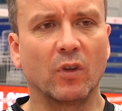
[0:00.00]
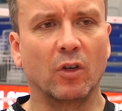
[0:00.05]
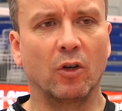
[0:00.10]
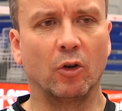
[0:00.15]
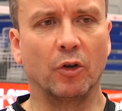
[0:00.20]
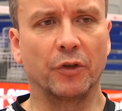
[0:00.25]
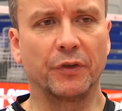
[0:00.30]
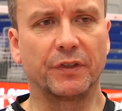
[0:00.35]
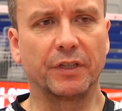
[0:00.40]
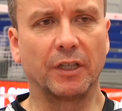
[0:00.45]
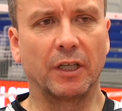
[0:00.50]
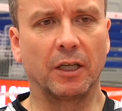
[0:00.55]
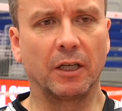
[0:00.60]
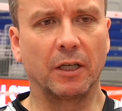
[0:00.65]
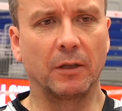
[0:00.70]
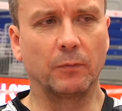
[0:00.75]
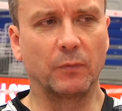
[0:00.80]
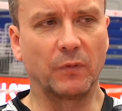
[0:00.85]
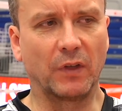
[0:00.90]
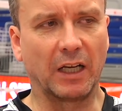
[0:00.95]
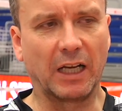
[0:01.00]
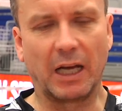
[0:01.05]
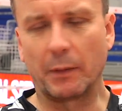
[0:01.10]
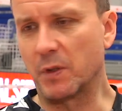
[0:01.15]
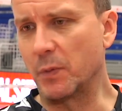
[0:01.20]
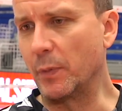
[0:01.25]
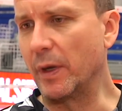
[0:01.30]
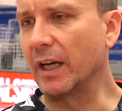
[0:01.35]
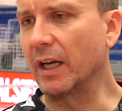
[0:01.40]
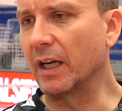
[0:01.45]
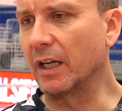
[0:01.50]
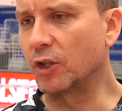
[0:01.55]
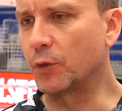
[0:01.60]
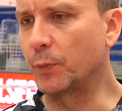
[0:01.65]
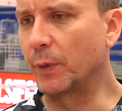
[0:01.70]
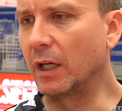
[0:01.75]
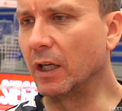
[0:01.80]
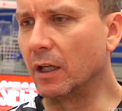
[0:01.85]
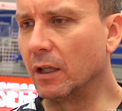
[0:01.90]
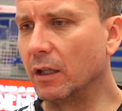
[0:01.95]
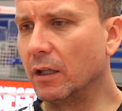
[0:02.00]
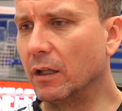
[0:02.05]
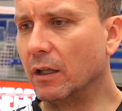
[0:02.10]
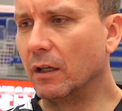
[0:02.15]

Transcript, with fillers: Und ähm, da gab es mehrere Spieler,